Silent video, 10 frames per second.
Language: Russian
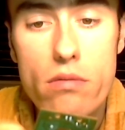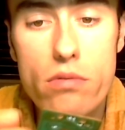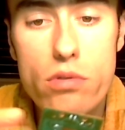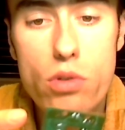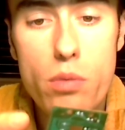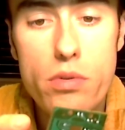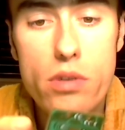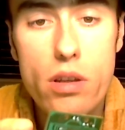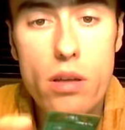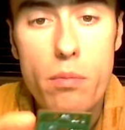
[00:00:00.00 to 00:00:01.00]

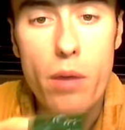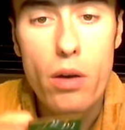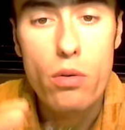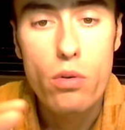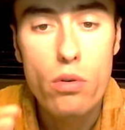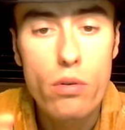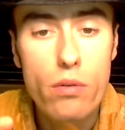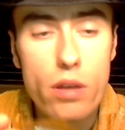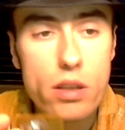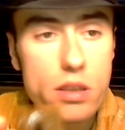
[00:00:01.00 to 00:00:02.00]
собственно,
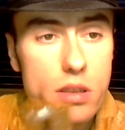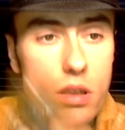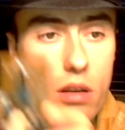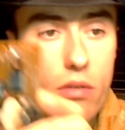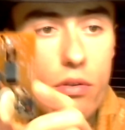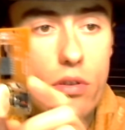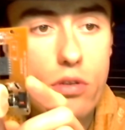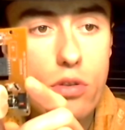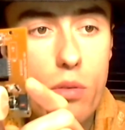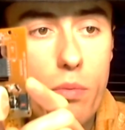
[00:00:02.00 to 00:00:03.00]
пару резисторов,
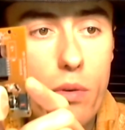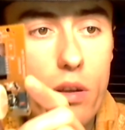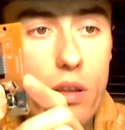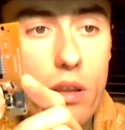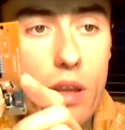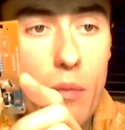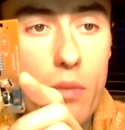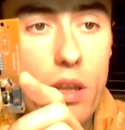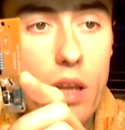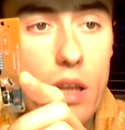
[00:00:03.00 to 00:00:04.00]
чтобы там,
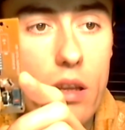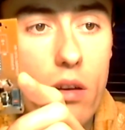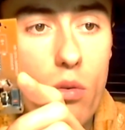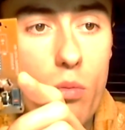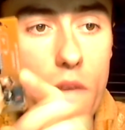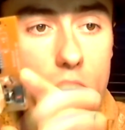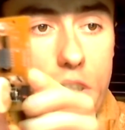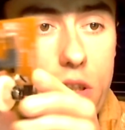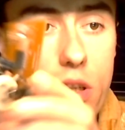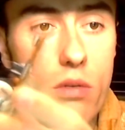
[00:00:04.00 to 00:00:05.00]
где надо,
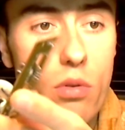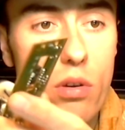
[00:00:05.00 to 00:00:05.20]
уменьшить его,